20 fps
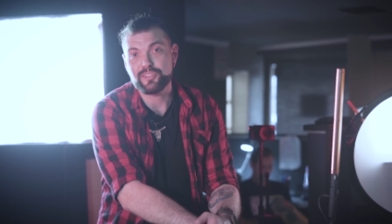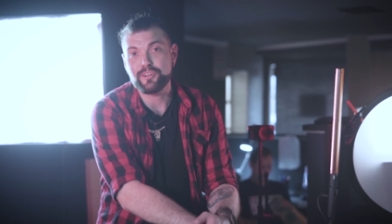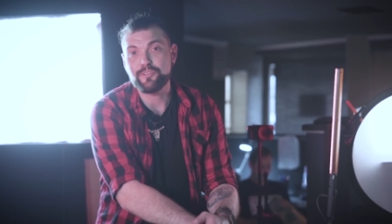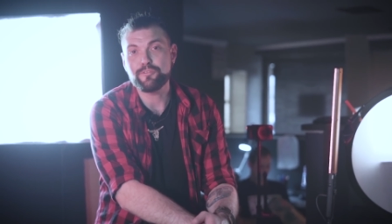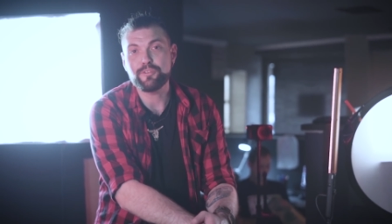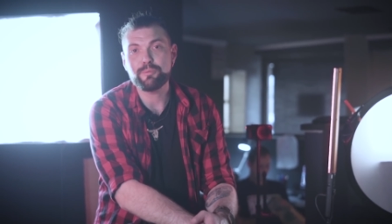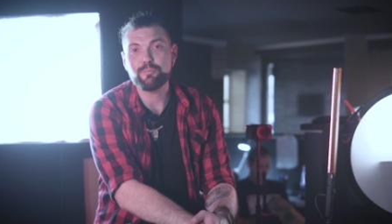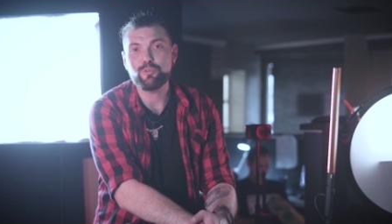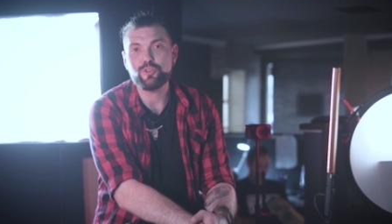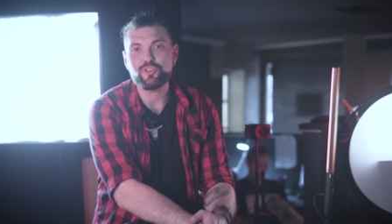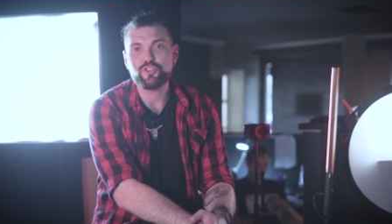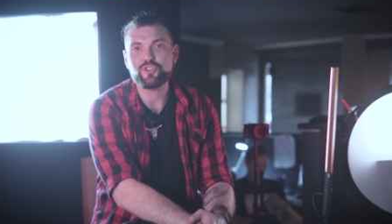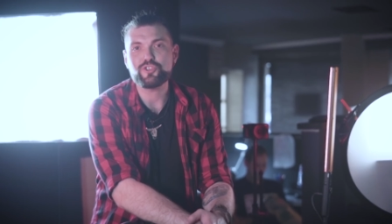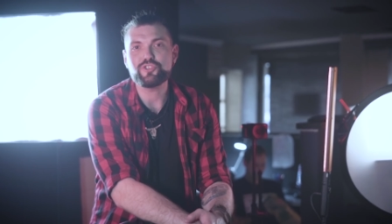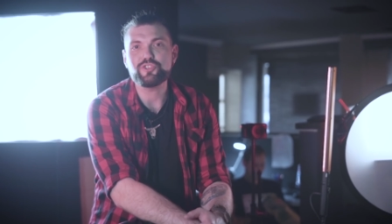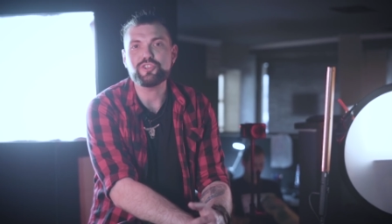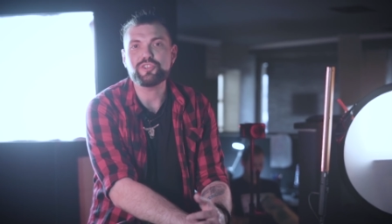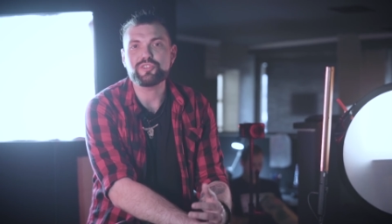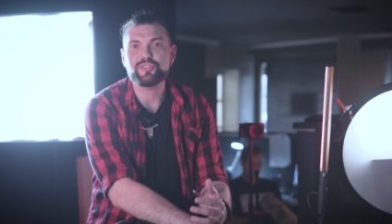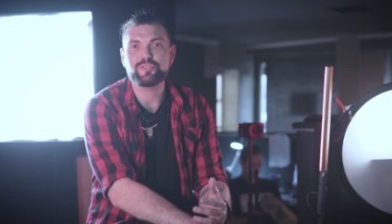Вы больше
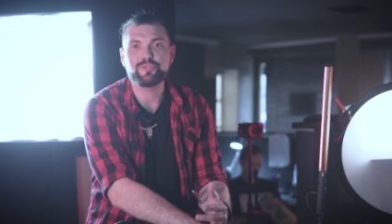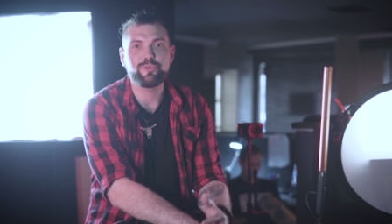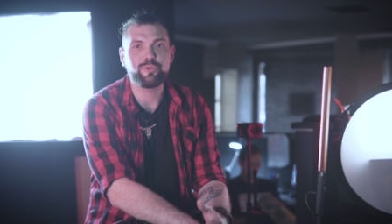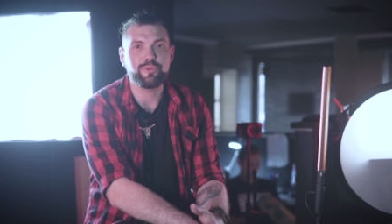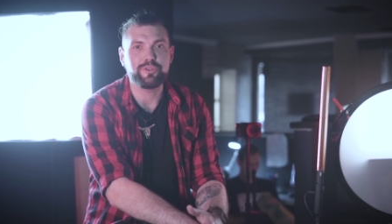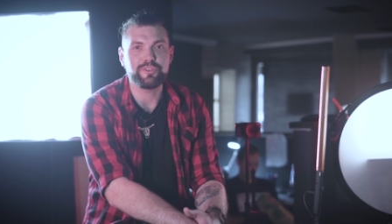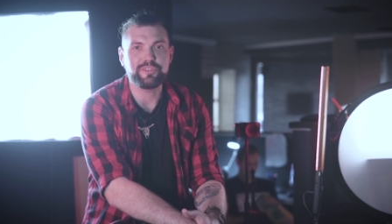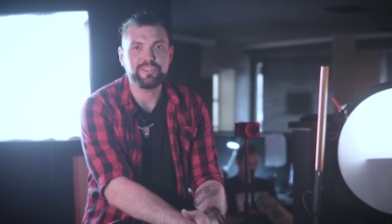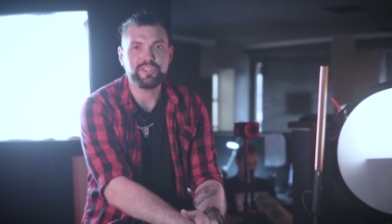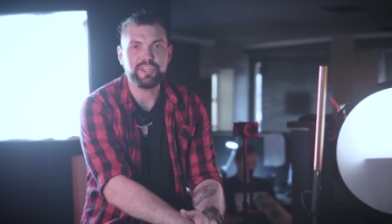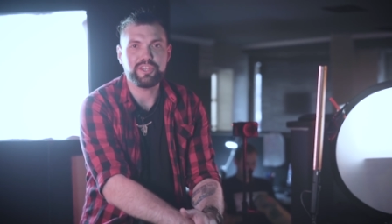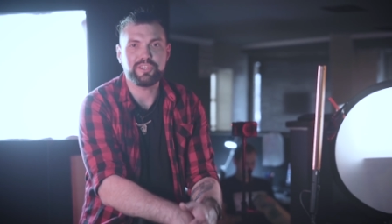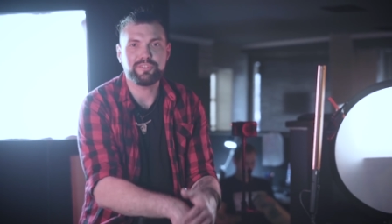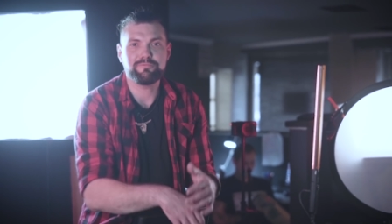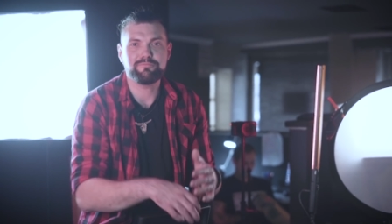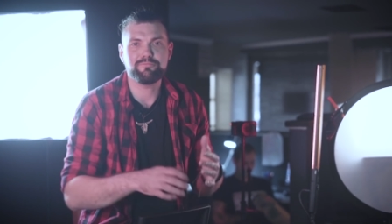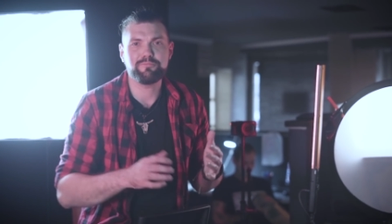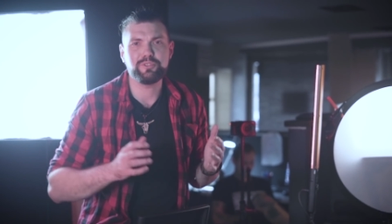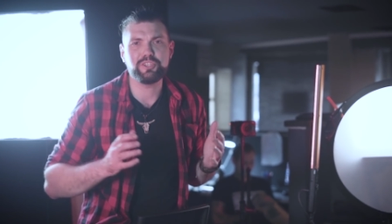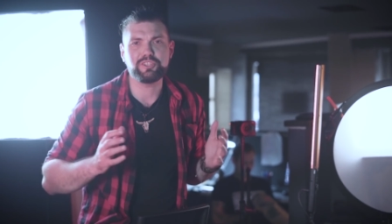не изгой,
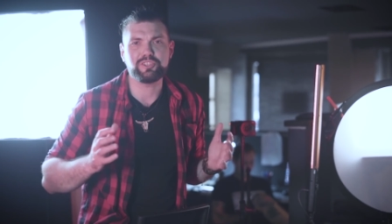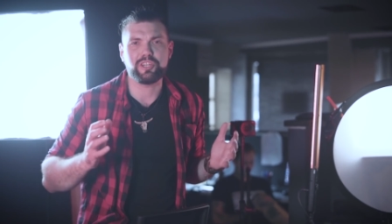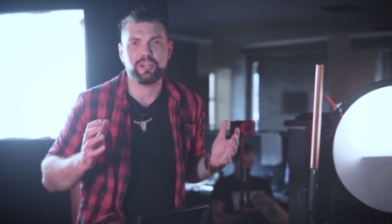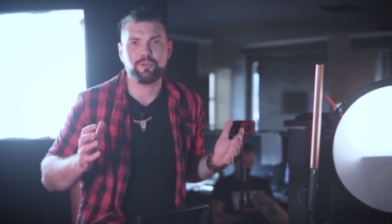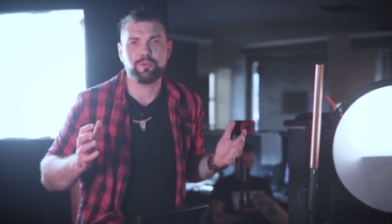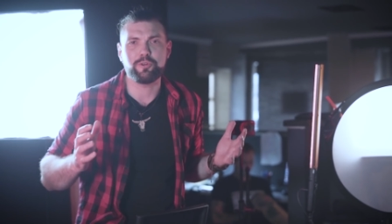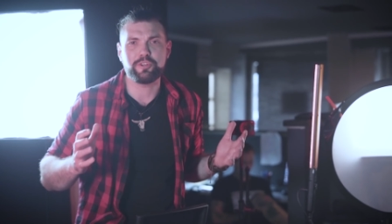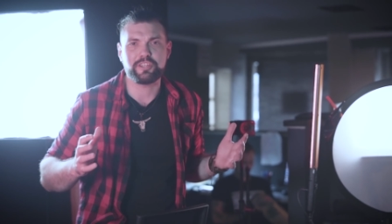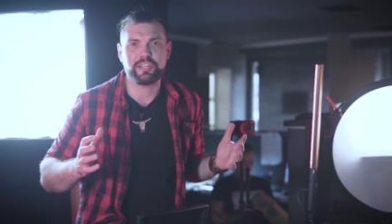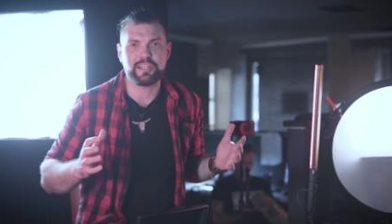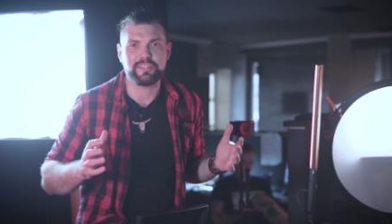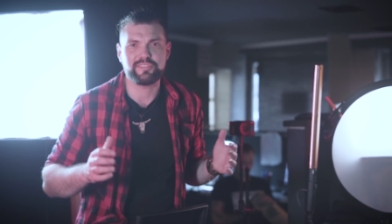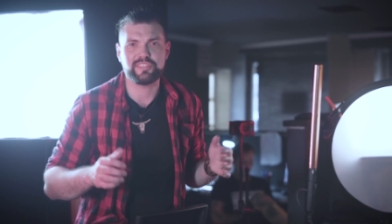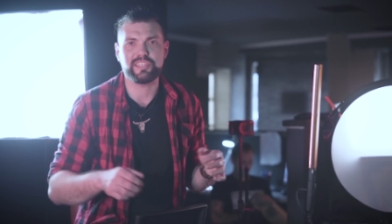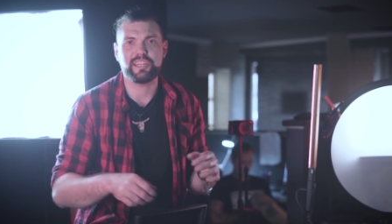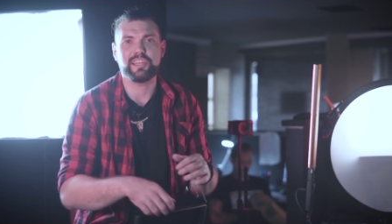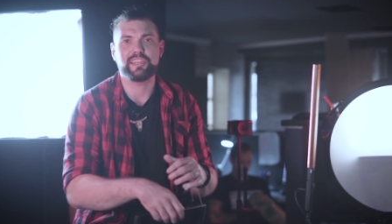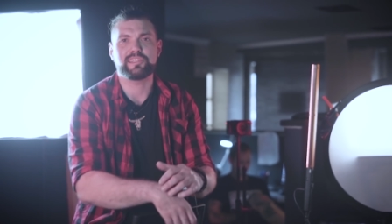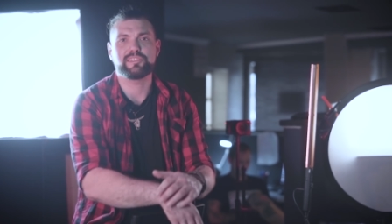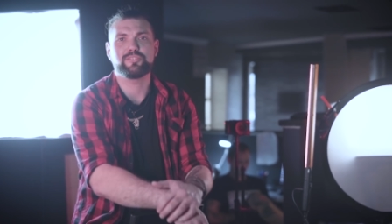не, не такой, как
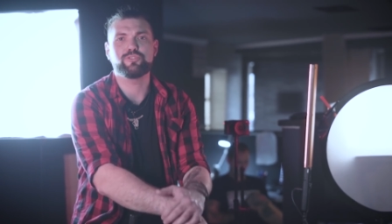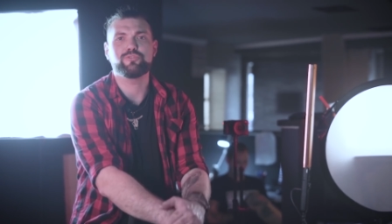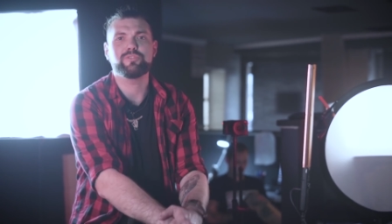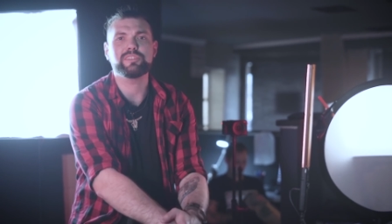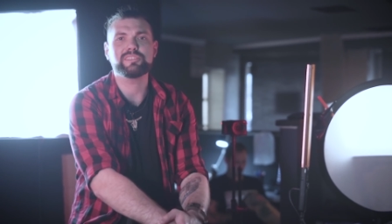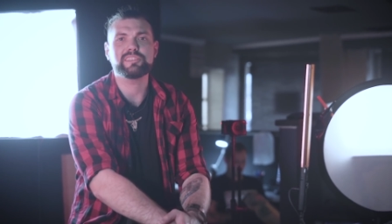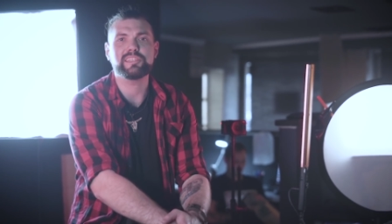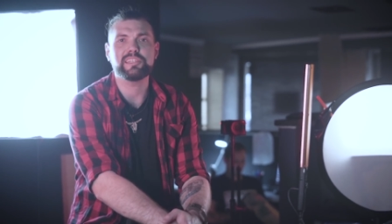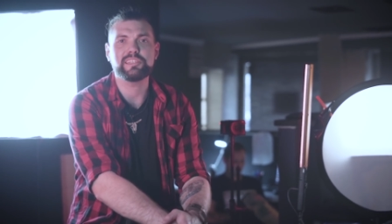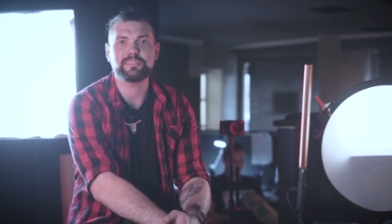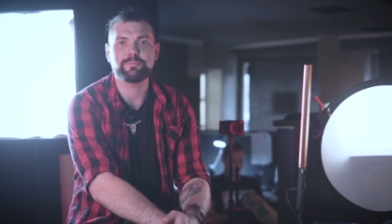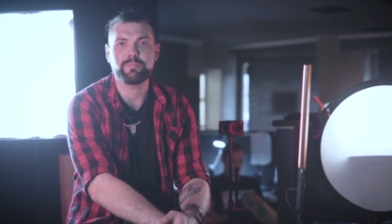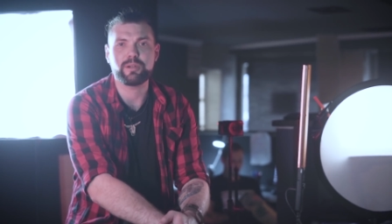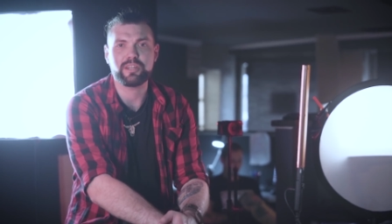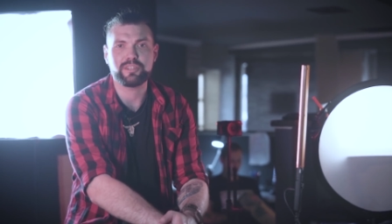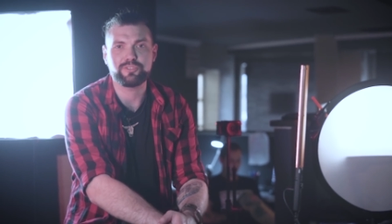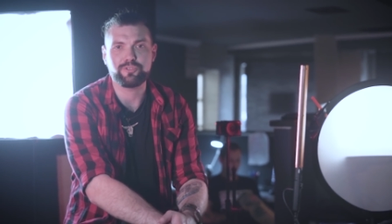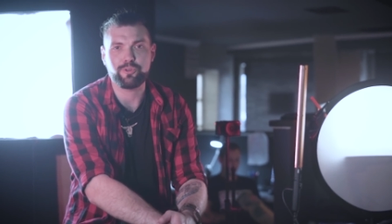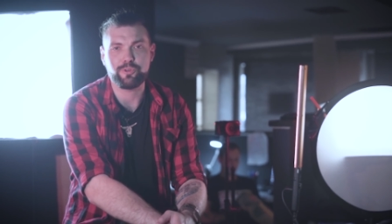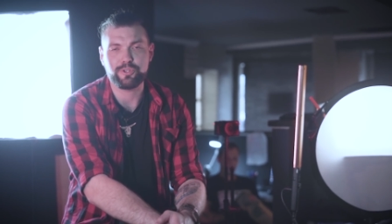все, если у вас есть
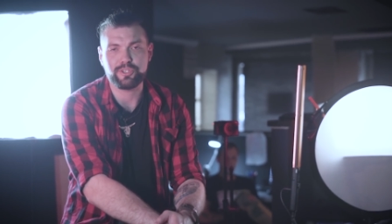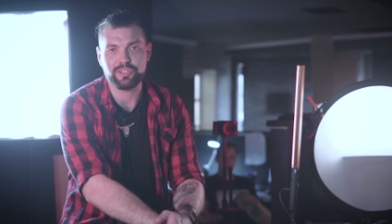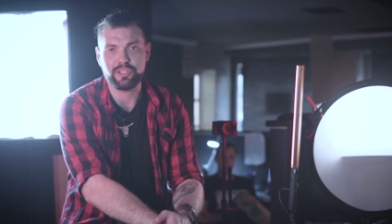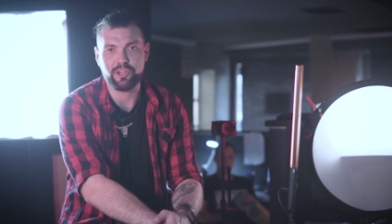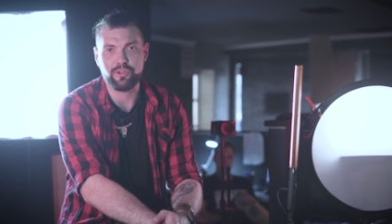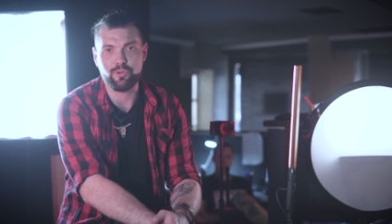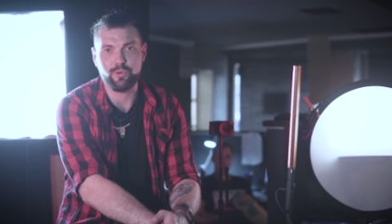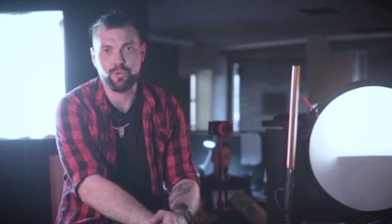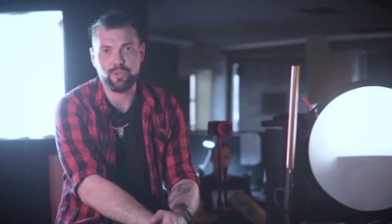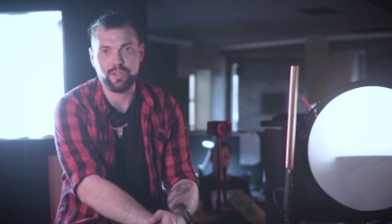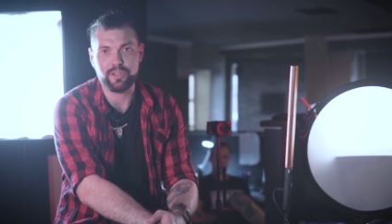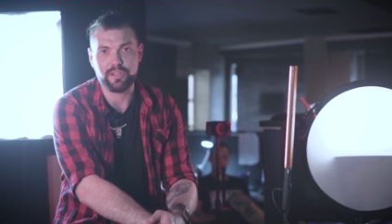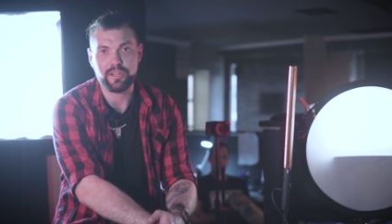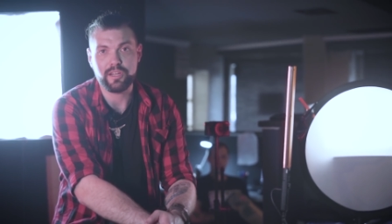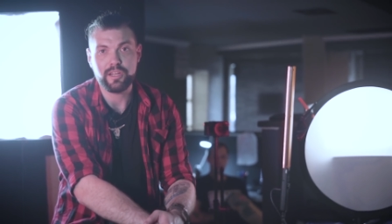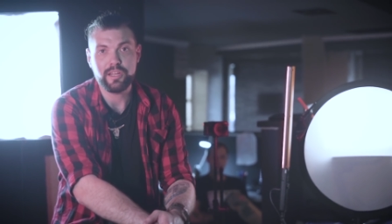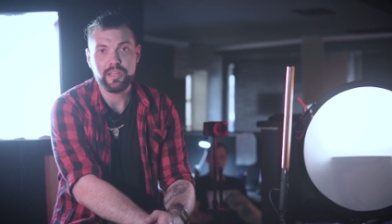пара-тройка наколок.